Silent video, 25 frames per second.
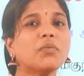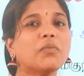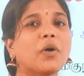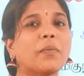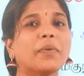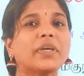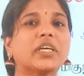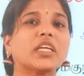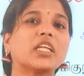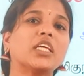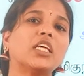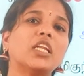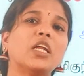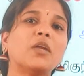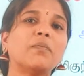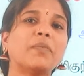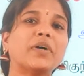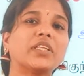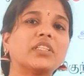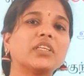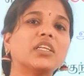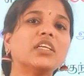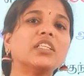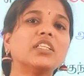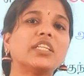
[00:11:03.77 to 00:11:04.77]
uh, அப்படிங்கிறது என்னன்னு
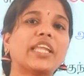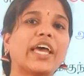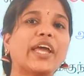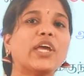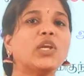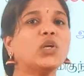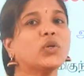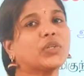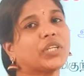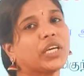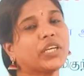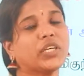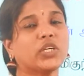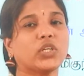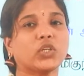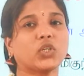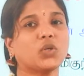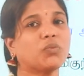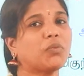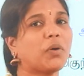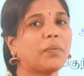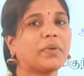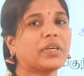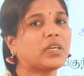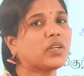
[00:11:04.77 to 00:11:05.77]
பார்த்தீங்கன்னா டைலூட்டாக
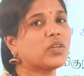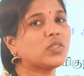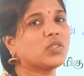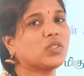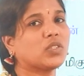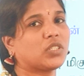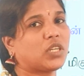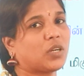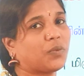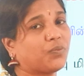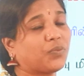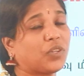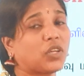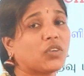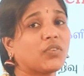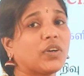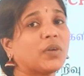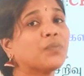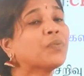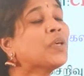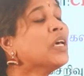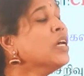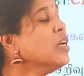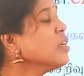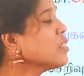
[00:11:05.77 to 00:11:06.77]
இருக்கும் அப்படிங்கிறத சொல்கிறாங்க
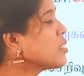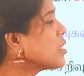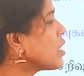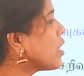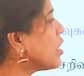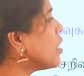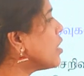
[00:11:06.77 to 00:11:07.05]
ஓகேவா ஸோ